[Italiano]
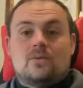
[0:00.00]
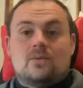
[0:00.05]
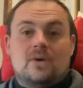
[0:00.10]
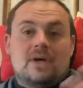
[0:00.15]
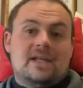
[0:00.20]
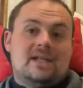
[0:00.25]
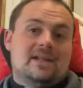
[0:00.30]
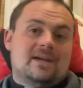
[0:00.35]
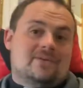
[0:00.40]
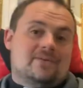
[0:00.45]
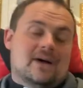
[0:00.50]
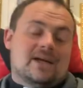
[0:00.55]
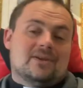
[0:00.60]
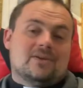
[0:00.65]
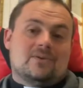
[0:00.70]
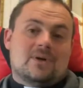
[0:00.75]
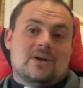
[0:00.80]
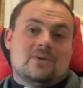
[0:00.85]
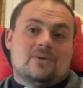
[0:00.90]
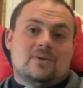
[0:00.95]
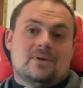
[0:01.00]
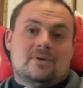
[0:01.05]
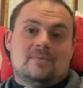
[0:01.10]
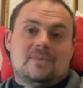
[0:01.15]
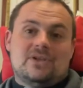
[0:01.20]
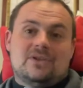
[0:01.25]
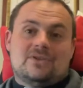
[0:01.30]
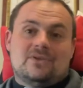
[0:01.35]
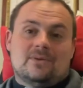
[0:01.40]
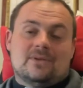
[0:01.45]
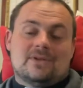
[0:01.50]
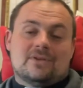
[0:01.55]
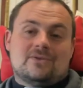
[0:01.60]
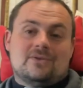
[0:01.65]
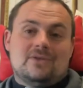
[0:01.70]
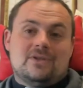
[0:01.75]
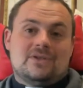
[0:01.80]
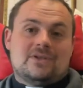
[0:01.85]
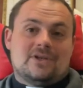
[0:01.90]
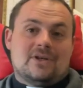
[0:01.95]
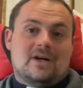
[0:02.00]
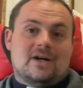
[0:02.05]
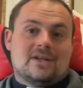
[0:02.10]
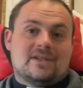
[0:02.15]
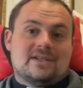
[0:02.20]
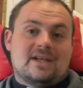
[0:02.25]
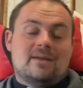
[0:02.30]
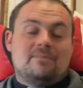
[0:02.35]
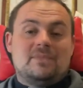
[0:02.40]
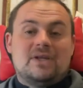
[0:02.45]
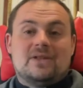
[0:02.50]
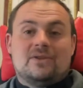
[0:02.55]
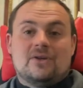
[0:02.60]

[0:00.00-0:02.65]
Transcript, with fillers: Quindi quando qualcuno mi insulta sui social, mi